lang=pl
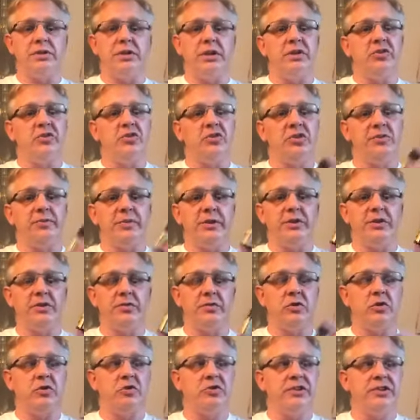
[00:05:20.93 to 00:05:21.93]
też jest bardzo
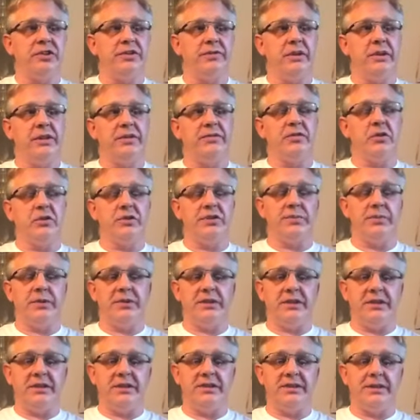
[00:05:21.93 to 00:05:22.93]
wykorzystywany w
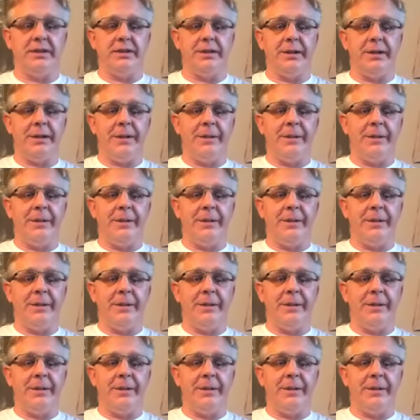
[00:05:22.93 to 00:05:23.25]
kosmetyce